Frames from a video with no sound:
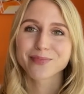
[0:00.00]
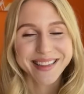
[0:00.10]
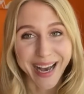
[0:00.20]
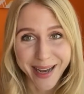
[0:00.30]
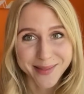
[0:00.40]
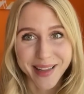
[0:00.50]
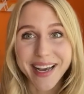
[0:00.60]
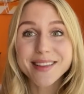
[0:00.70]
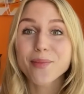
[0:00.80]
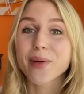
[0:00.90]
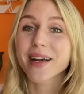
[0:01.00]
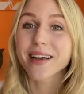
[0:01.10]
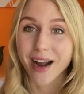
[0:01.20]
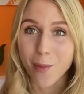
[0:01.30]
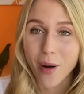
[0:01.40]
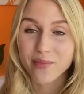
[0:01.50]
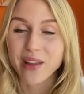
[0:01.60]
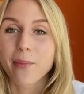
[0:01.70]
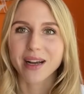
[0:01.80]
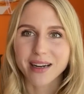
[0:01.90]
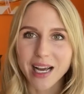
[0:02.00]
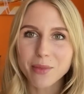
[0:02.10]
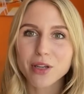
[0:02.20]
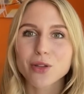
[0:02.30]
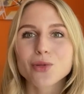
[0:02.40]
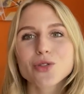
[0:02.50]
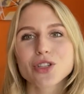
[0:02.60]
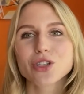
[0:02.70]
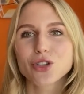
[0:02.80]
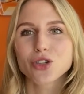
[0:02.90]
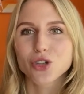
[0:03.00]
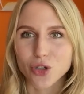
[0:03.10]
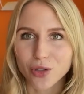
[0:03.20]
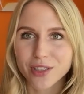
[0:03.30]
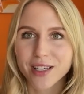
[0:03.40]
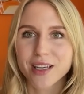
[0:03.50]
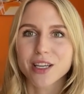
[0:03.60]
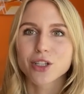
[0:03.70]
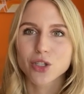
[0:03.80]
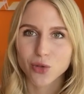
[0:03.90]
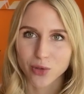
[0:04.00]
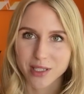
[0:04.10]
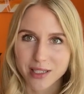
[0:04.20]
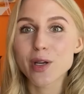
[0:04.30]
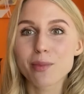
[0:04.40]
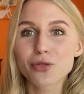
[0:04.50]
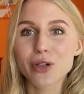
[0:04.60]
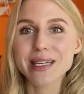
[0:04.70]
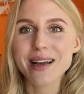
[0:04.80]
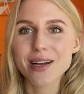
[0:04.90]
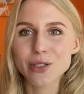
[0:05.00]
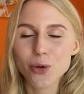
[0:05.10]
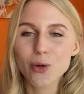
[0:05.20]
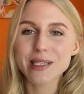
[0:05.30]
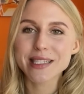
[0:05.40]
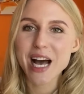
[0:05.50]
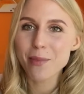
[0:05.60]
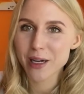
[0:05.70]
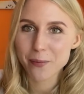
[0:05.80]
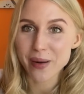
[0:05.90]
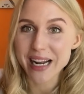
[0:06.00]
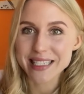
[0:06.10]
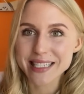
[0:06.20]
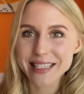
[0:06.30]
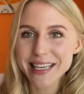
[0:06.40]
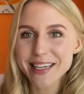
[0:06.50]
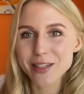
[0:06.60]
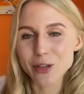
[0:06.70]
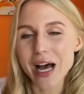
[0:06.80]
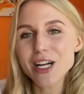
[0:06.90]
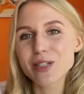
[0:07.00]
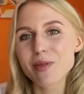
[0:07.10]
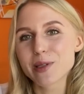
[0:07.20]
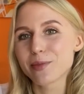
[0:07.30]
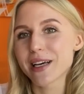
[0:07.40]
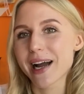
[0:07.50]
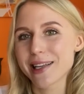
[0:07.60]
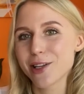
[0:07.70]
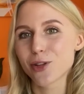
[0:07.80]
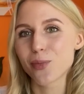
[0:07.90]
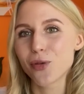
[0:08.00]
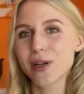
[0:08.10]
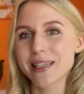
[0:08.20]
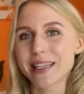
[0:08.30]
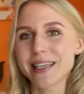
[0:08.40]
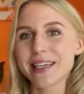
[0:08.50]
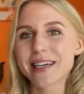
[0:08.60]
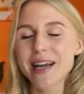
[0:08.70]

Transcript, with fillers: Да, это программа. О программе нужны четкие инструкции. Я буду рассказывать от самых простых. Дальше мы будем доходить до более таких